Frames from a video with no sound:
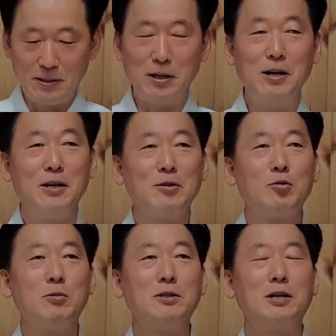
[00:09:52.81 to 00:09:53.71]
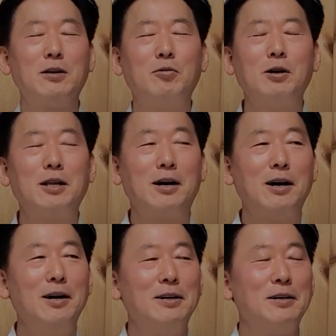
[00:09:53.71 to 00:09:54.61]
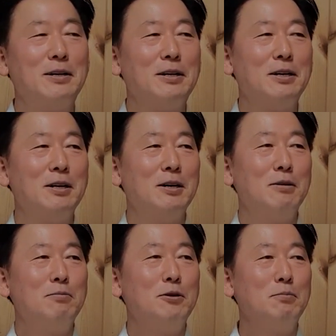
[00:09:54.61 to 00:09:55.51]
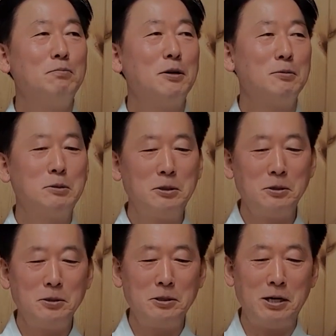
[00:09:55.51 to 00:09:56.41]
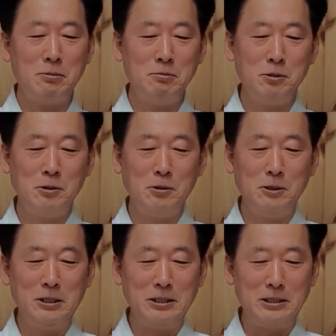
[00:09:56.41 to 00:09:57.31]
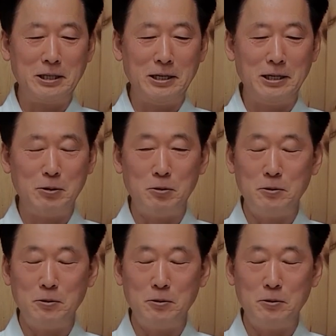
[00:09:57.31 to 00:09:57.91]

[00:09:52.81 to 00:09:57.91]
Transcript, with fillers: 자, 두 번째 또 하다가 불법승 3번님께